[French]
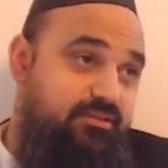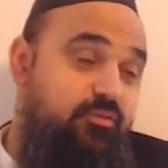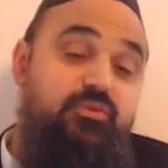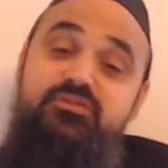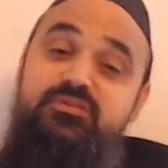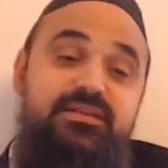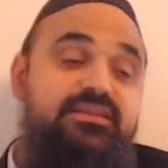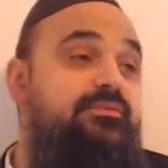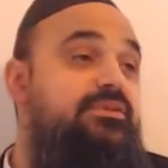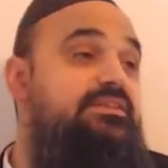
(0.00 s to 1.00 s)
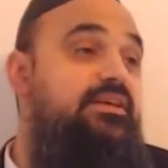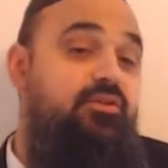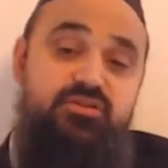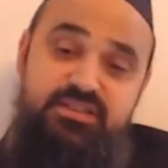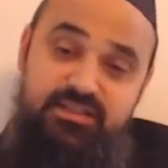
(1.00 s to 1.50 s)
Le poisson, c'est pas l'élément
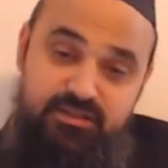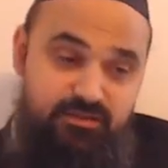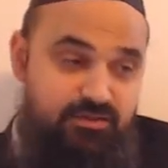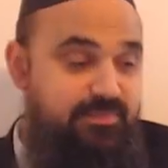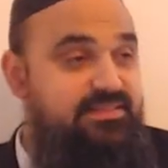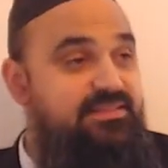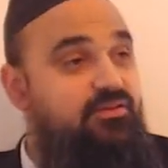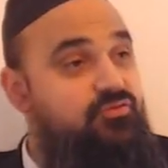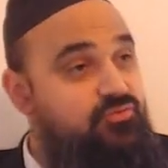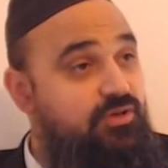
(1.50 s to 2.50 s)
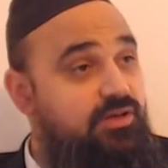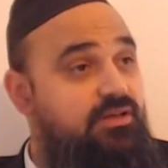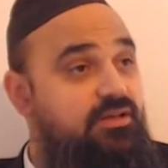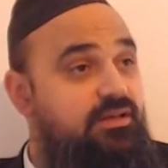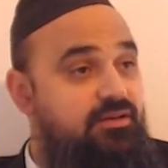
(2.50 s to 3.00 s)
extérieur, c'est la, matière en
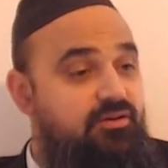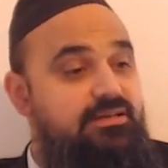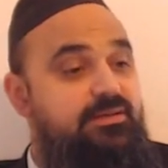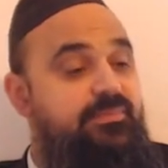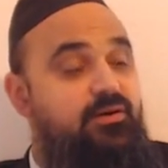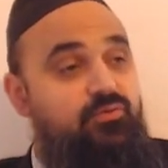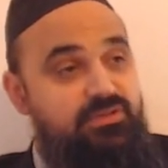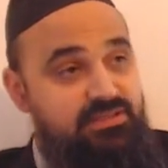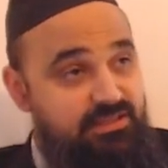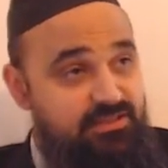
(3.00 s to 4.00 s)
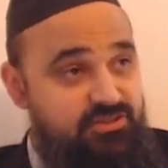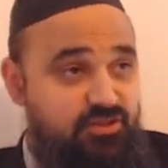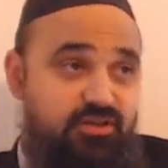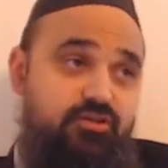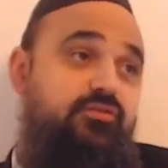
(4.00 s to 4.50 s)
soi, quand elle n'est pas en contact avec la
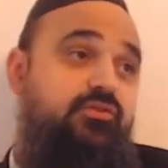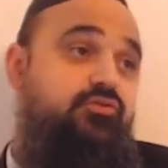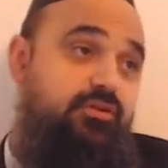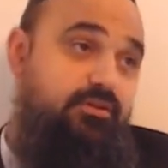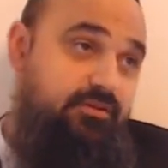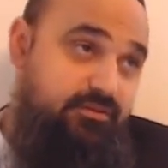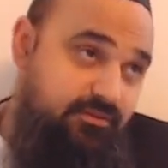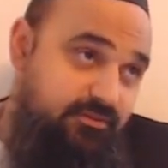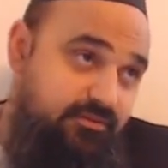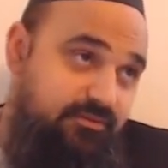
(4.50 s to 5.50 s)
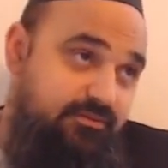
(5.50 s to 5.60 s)
chaleur, elle devient dure.